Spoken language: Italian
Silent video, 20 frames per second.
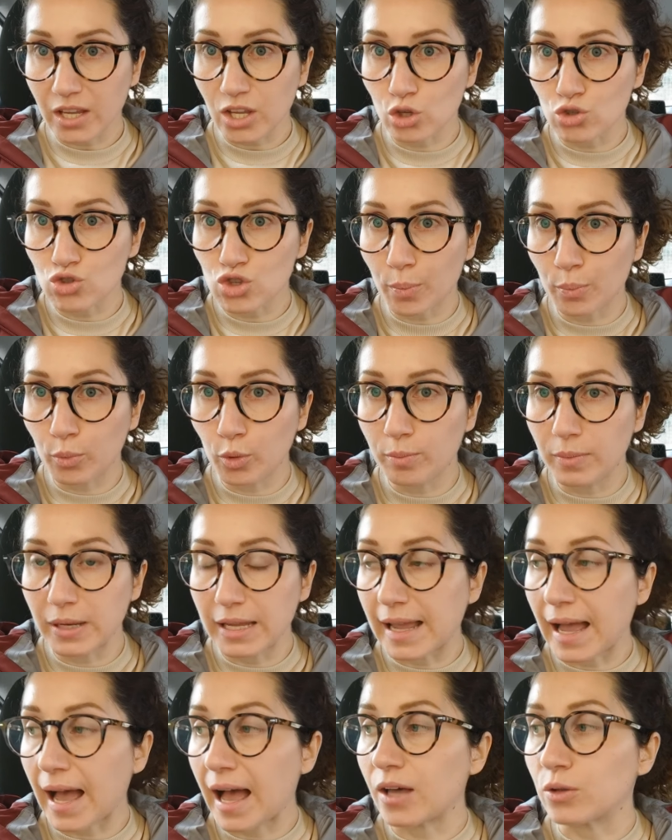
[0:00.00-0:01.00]
che ho già
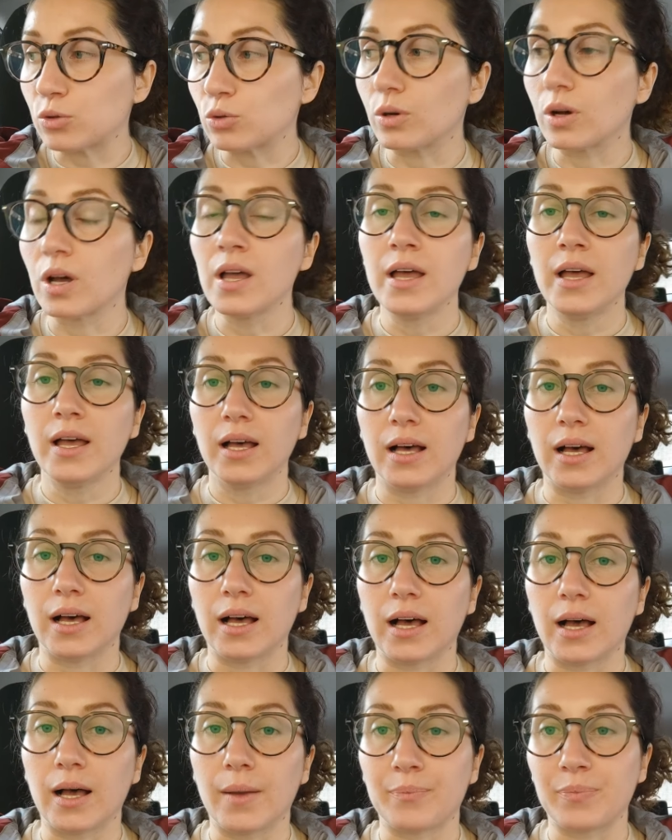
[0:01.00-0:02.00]
pubblicato,
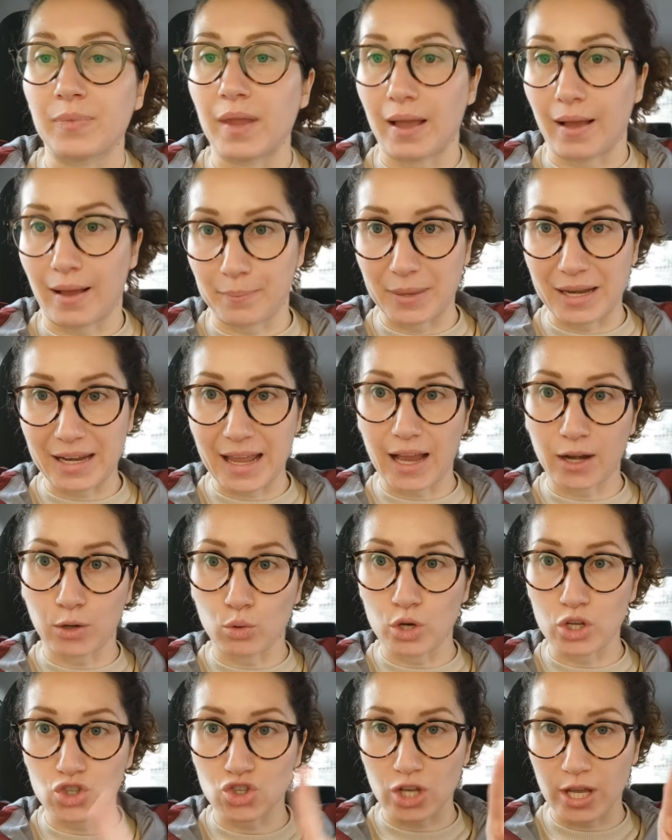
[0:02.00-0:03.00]
ehm, perché
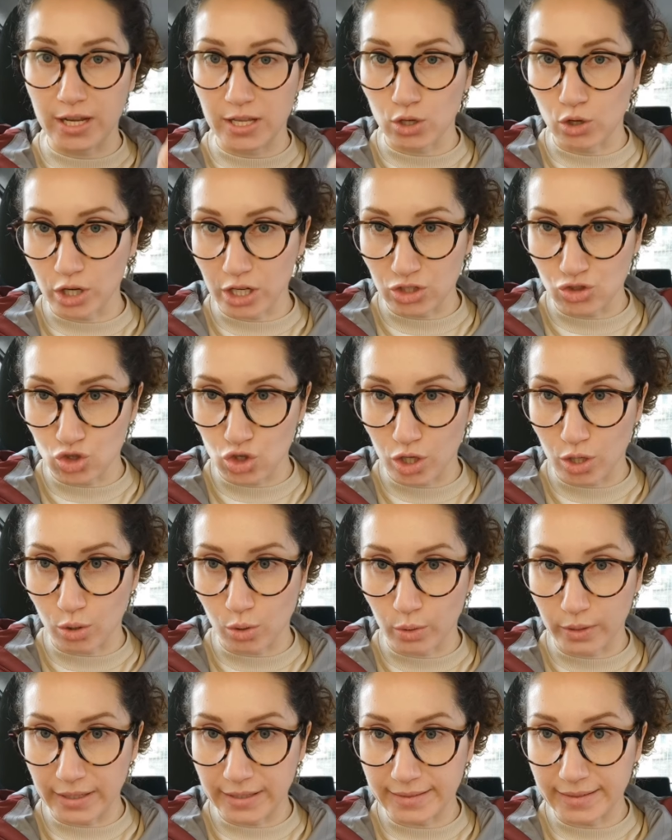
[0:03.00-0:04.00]
alcune scene io le
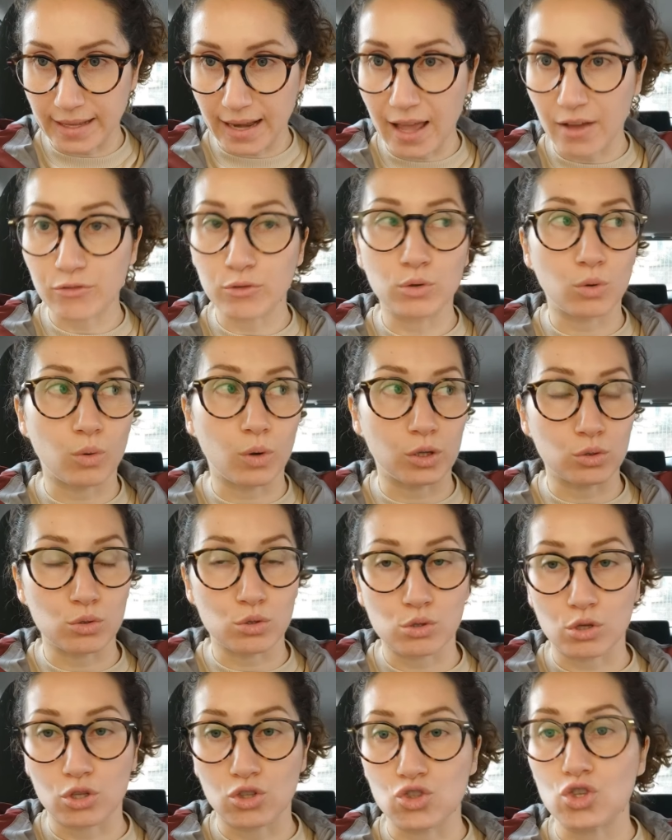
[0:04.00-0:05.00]
giro con il telefono quando
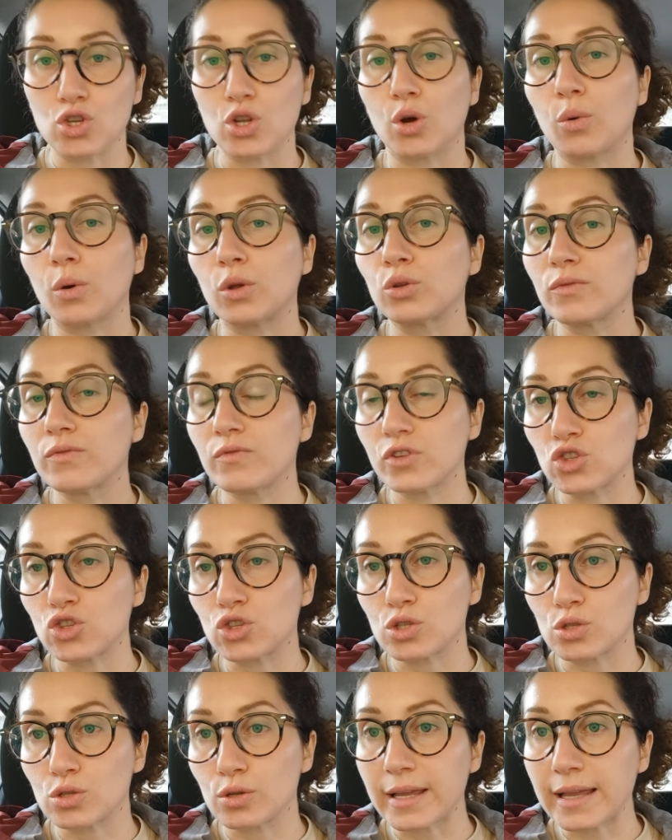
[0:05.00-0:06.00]
sto in giro, quando
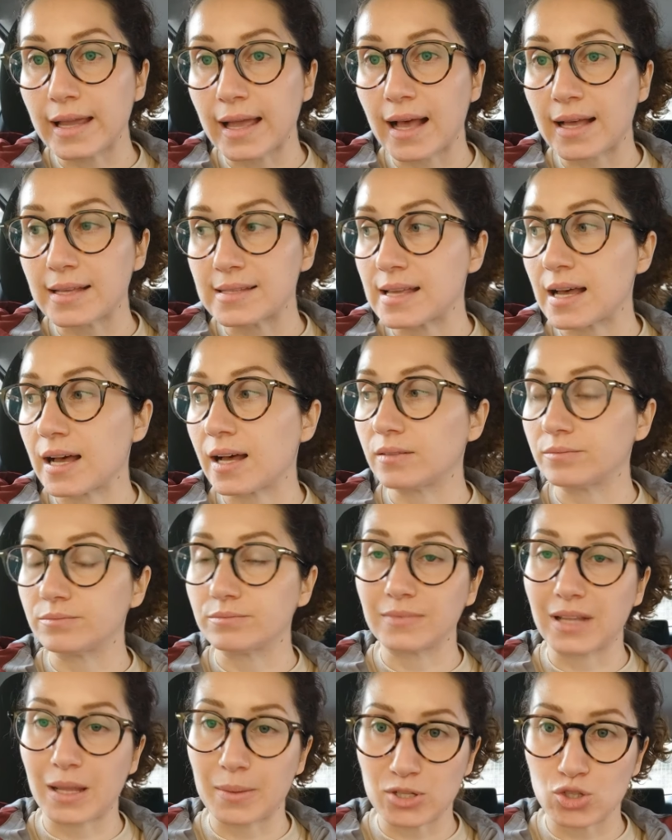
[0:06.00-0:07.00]
invece sto in casa
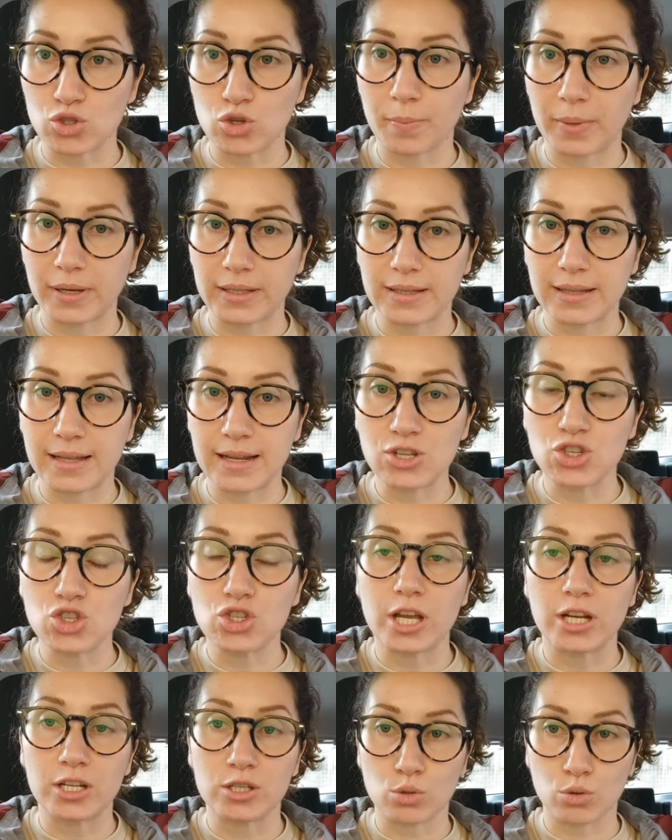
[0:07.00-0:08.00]
mm, la maggior parte delle
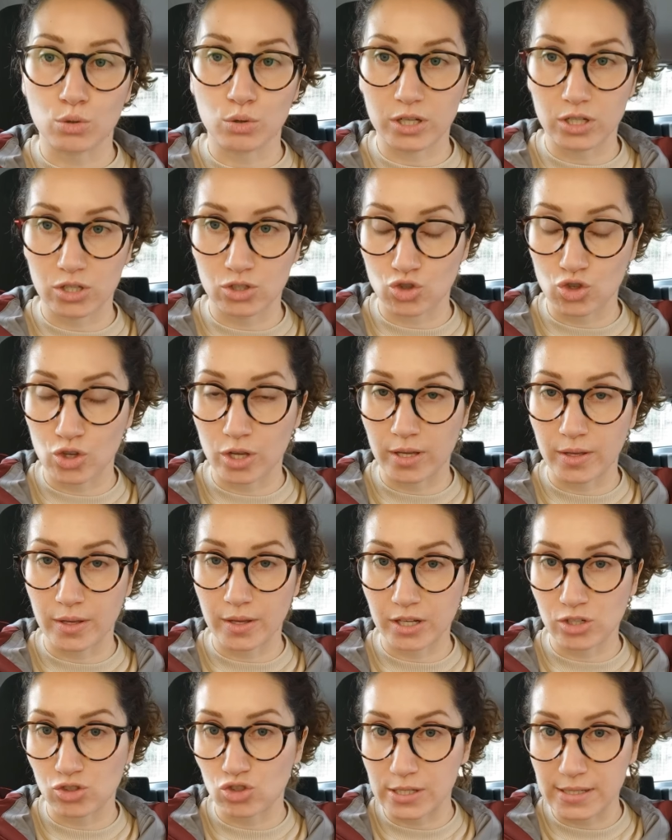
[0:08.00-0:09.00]
scene sono re-
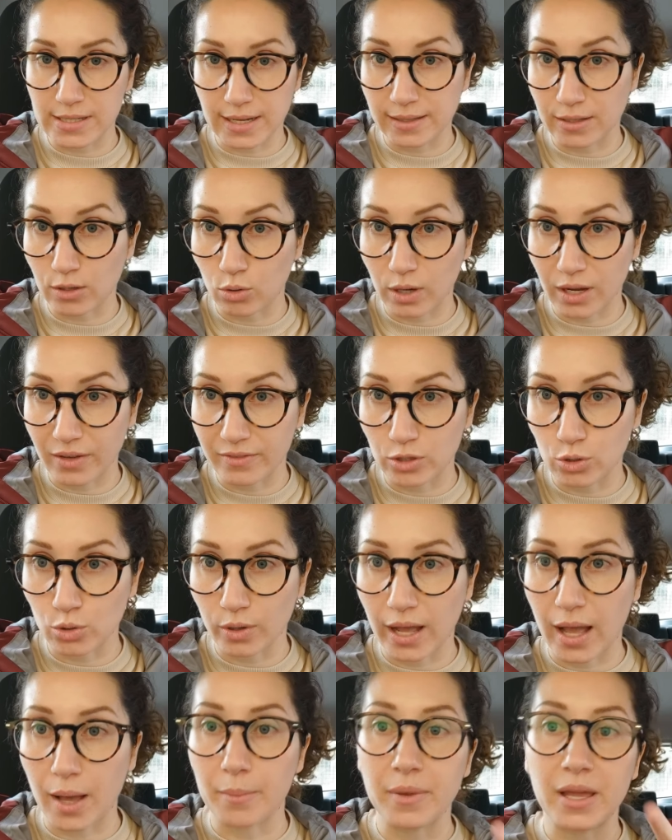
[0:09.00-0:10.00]
eh, registrate con la
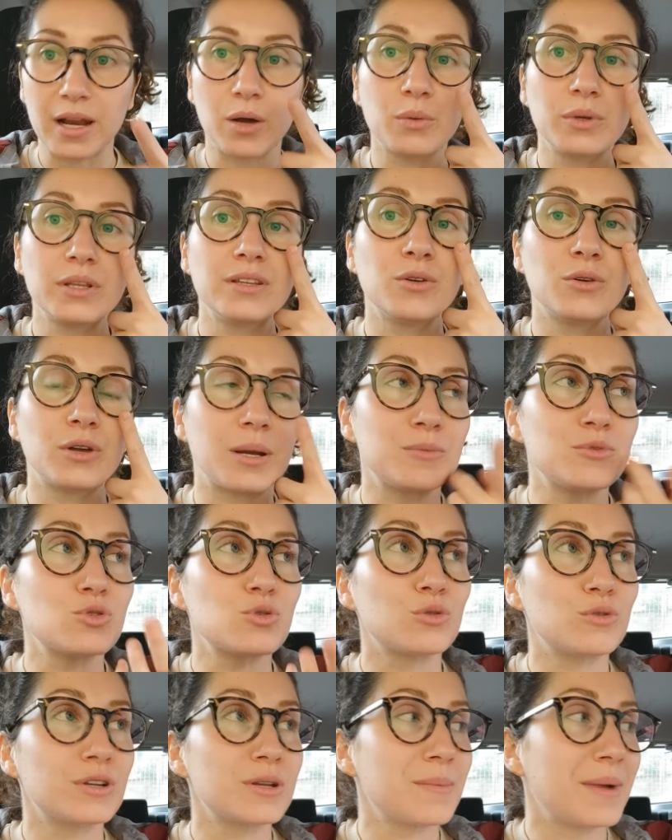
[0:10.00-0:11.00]
videocamera, quindi ora mi
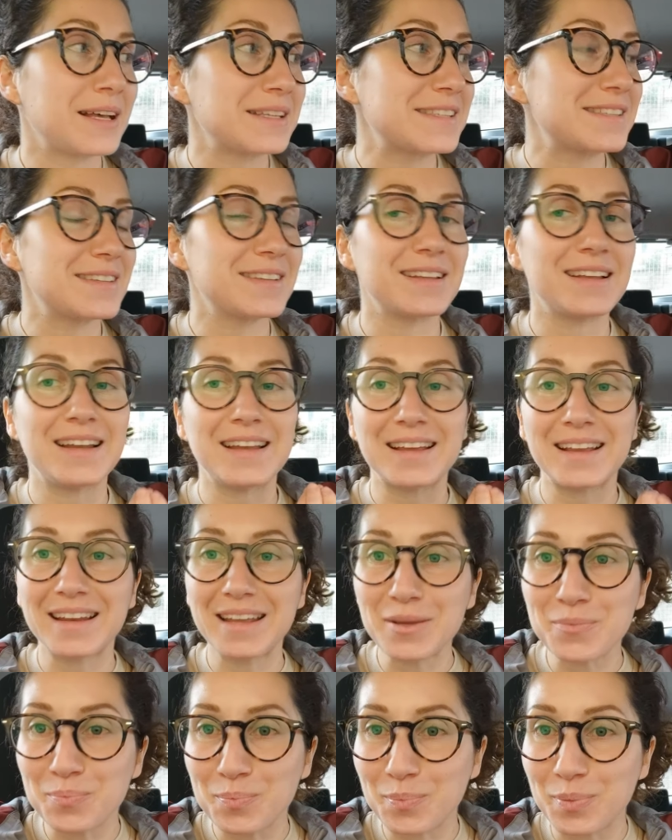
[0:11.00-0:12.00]
sono rimaste delle
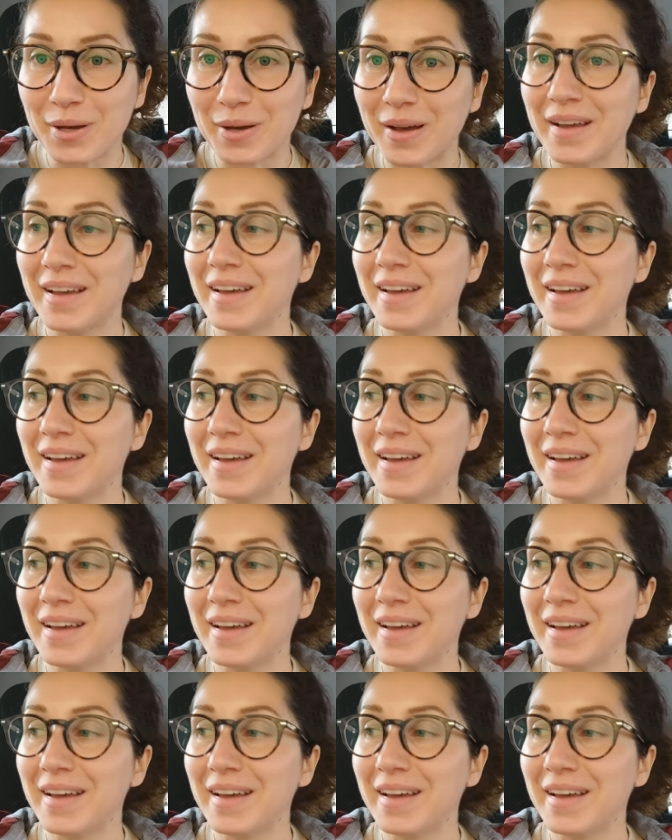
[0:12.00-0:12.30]
clip